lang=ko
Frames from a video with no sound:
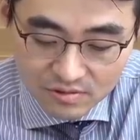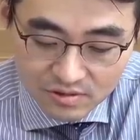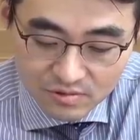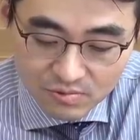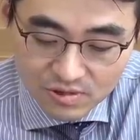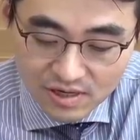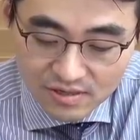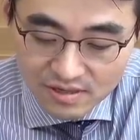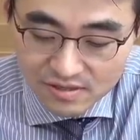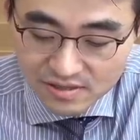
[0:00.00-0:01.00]
어쨌든
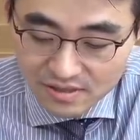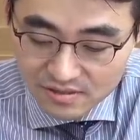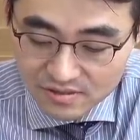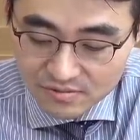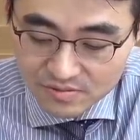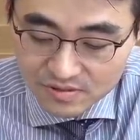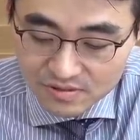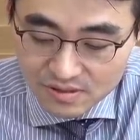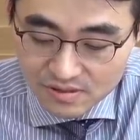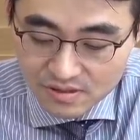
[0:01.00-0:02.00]
온라인화를 잘한
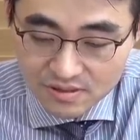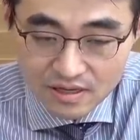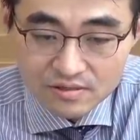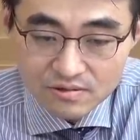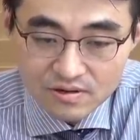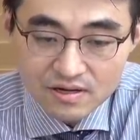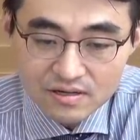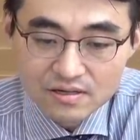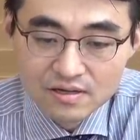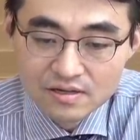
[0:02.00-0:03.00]
기업들은 일단 데이터가
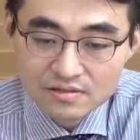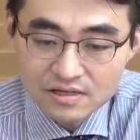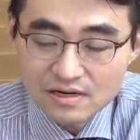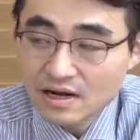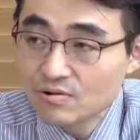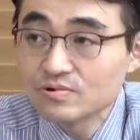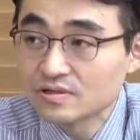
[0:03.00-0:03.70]
잘 나오고